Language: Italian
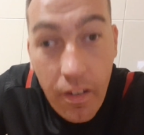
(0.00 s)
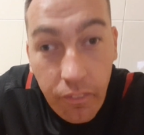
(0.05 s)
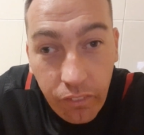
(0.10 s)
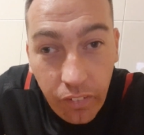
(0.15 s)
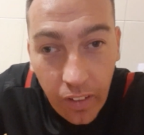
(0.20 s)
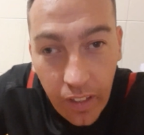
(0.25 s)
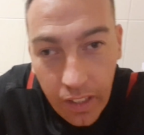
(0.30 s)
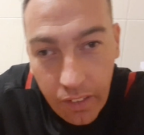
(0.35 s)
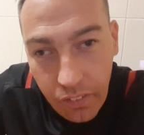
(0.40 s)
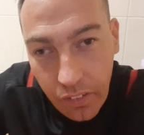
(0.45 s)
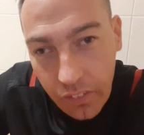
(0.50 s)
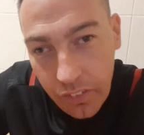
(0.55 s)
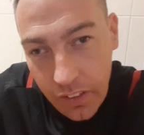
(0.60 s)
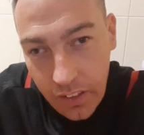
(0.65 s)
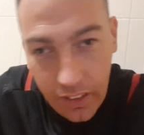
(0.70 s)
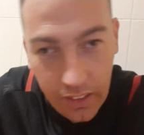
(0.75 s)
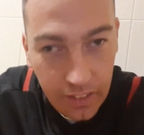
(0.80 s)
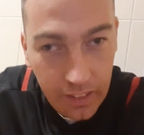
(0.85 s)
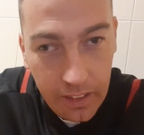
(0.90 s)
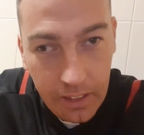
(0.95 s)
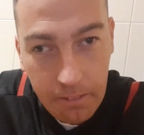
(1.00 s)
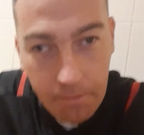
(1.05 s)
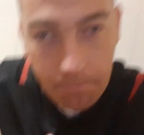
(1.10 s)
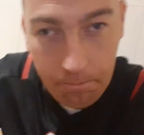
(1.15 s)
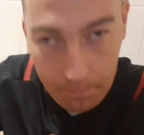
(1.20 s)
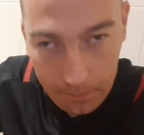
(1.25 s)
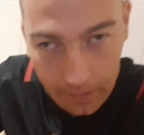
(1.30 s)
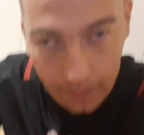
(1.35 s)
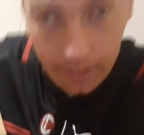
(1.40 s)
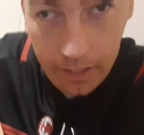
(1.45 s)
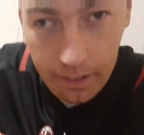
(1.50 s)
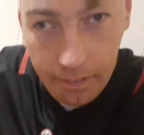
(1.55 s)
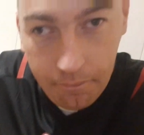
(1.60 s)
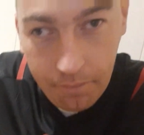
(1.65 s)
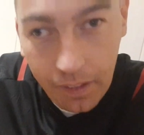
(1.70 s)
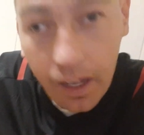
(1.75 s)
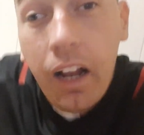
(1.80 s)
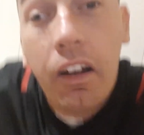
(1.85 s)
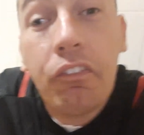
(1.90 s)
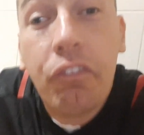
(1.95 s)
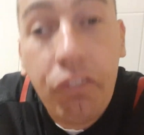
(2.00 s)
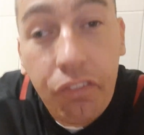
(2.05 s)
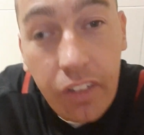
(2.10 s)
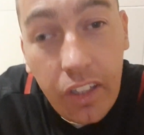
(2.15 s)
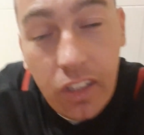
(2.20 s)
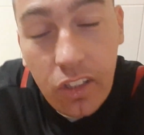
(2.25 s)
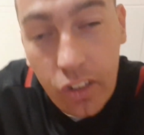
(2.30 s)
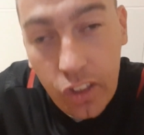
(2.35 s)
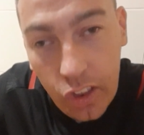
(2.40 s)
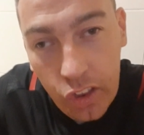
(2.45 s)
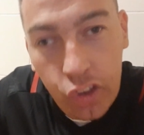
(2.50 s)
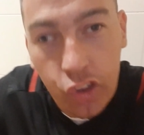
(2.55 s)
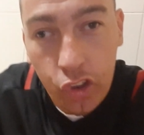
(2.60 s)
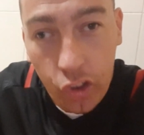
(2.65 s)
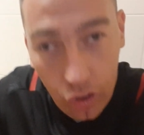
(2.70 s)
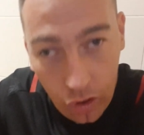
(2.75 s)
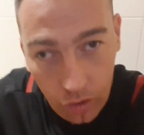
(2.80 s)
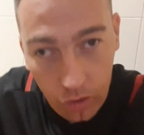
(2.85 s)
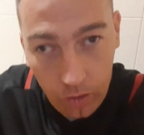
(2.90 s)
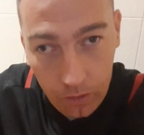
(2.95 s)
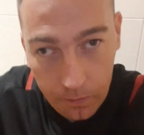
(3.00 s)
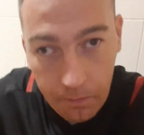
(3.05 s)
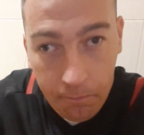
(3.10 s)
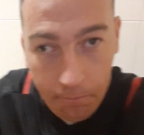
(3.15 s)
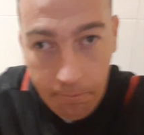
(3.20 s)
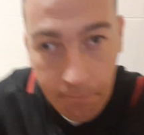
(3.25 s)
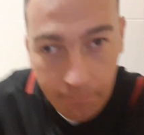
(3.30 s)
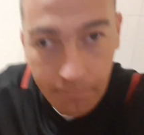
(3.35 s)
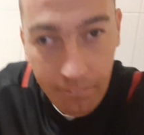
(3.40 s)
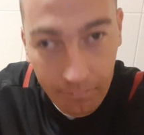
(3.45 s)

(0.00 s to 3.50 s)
Volevo dire eh, al figlio del Ciolo,